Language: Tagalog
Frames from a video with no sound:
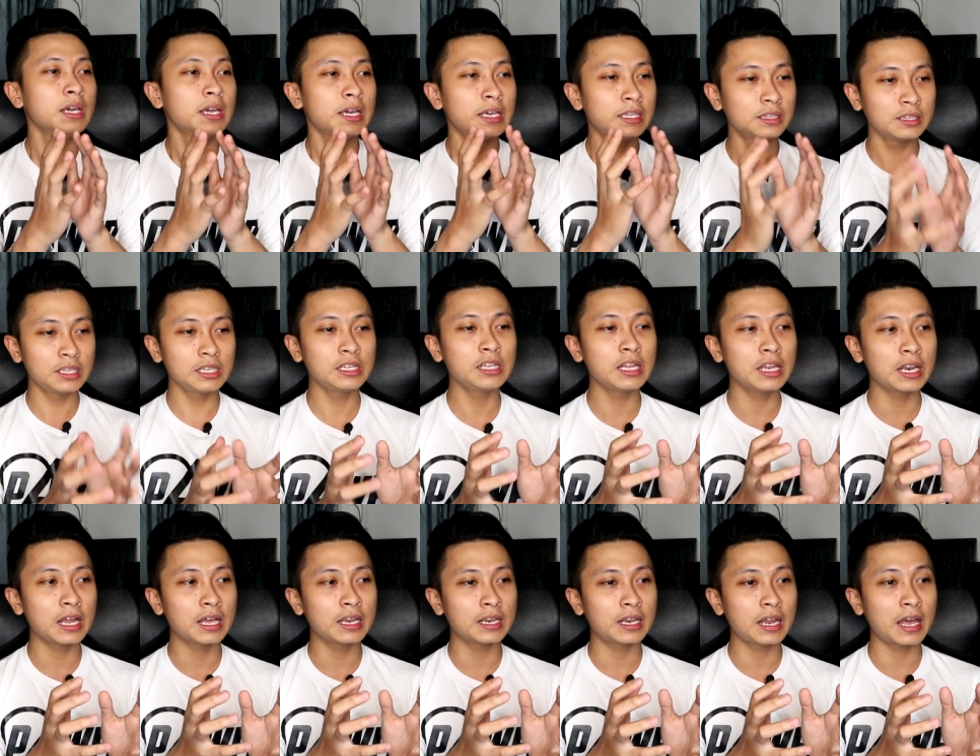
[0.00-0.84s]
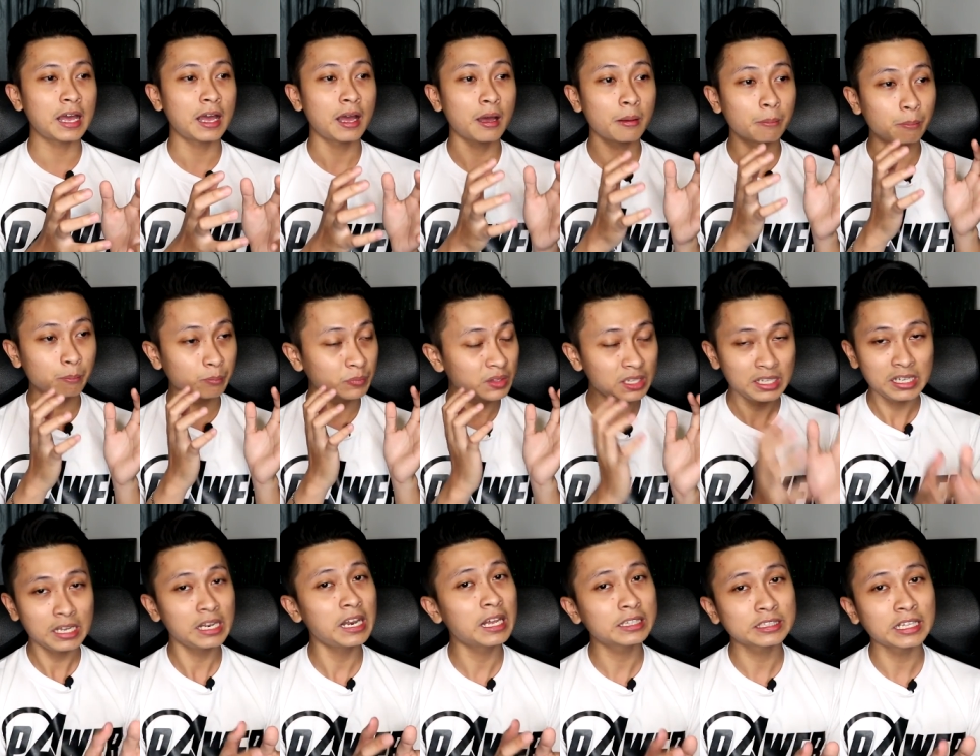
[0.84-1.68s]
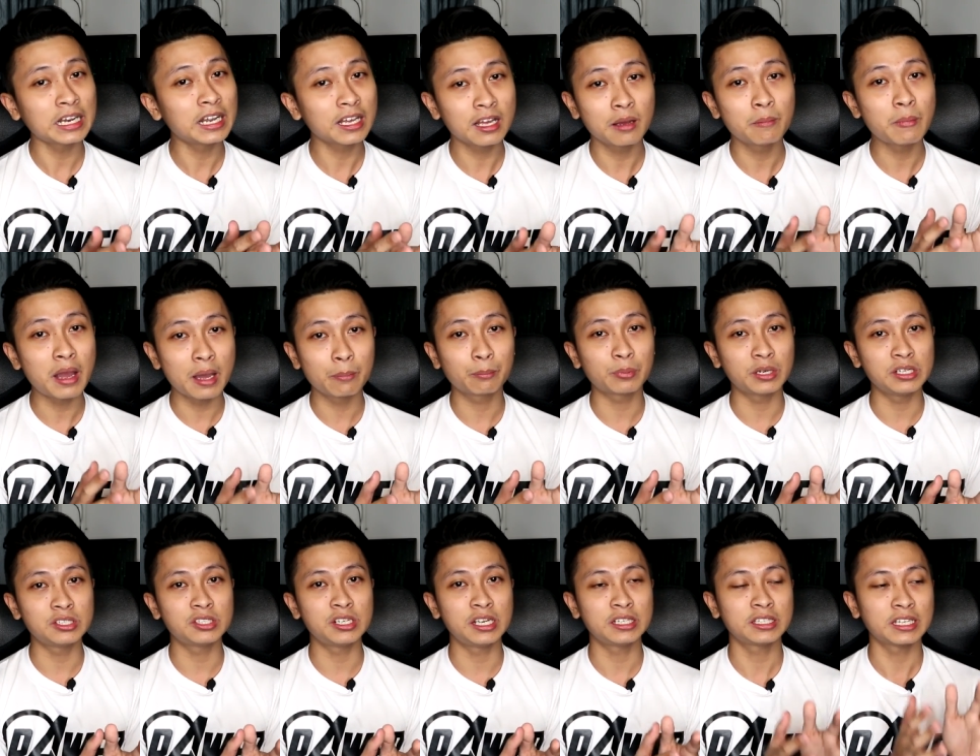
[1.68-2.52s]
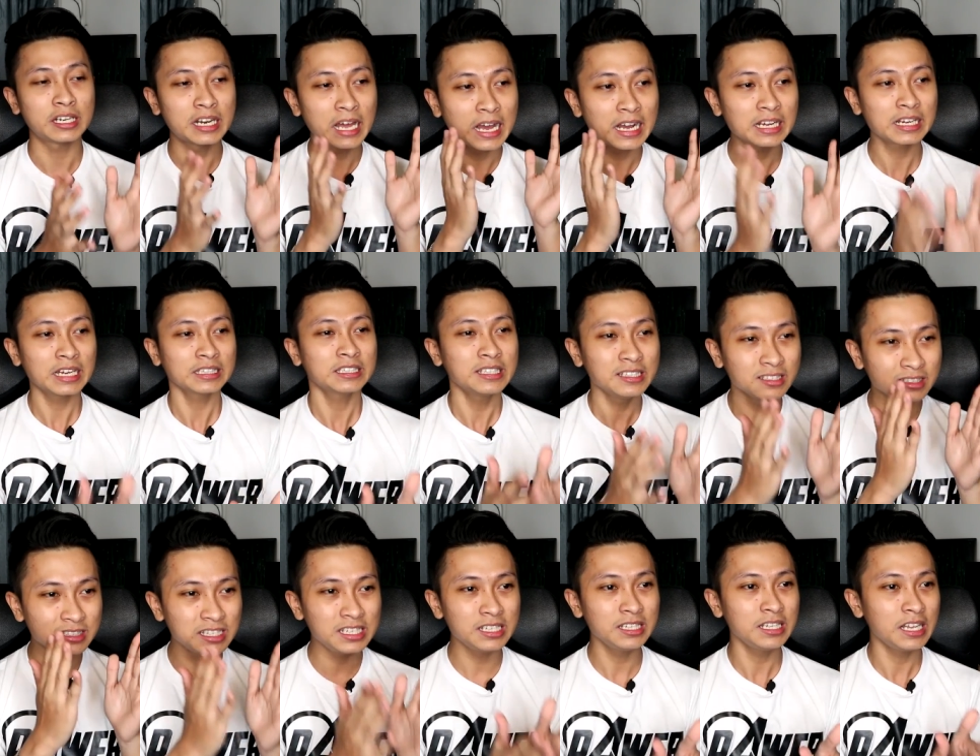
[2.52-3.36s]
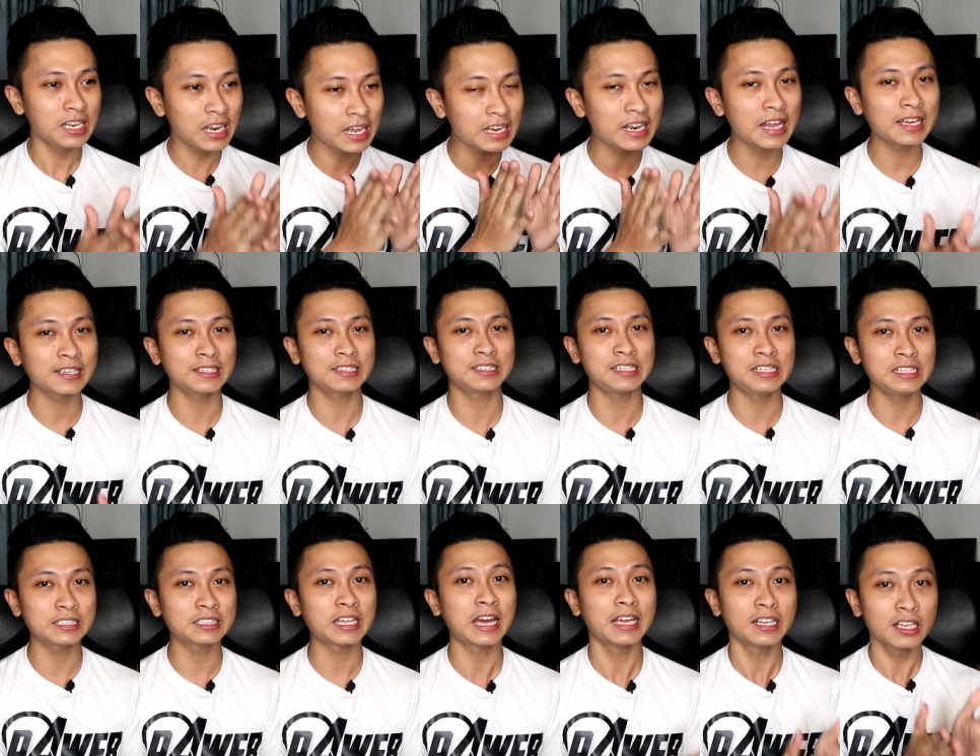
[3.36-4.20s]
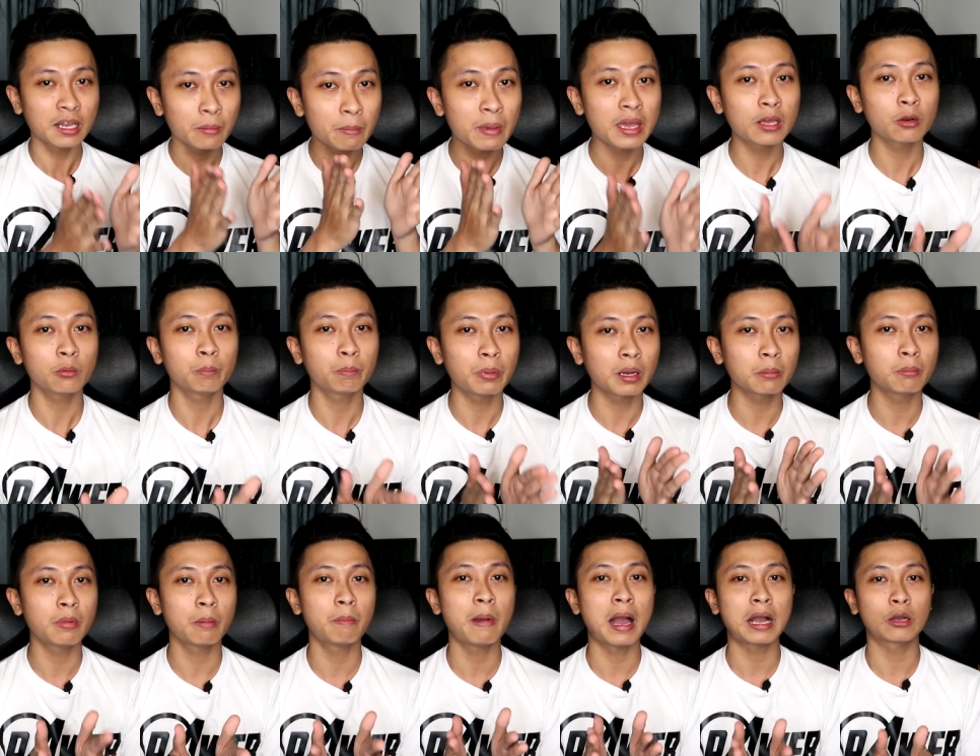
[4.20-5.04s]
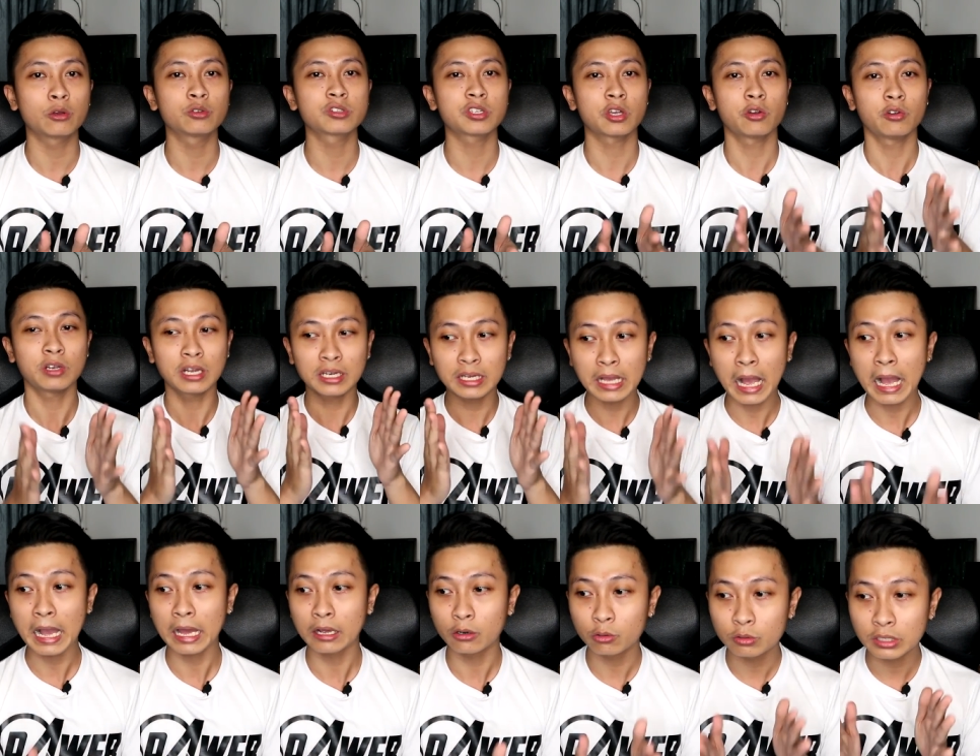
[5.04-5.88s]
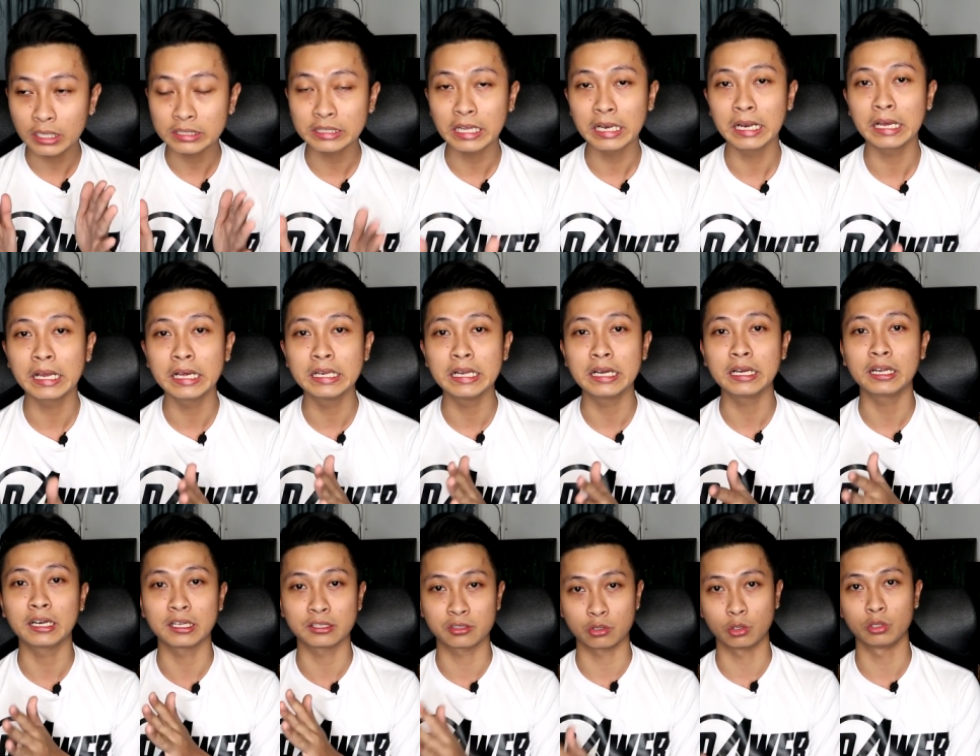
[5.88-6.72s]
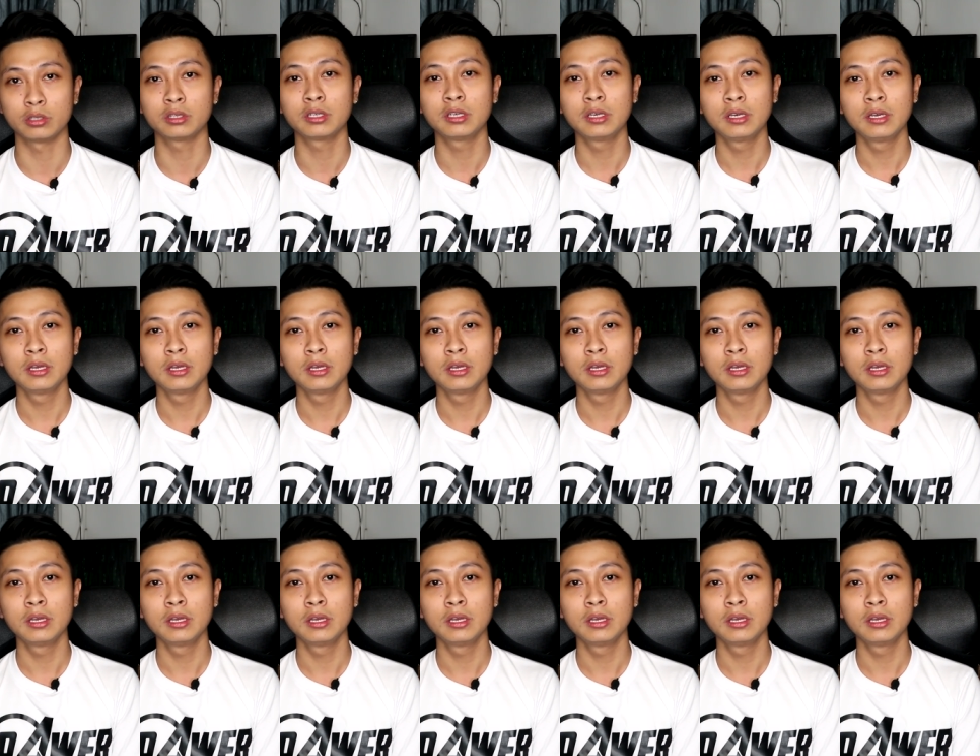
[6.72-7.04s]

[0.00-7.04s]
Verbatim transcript: Hindi nila, na, hindi nila talaga ma-appreciate yan hanggat hindi nila nakikita na mayroong pagbabago sa'yo, nagkakaroon ka talaga ng result.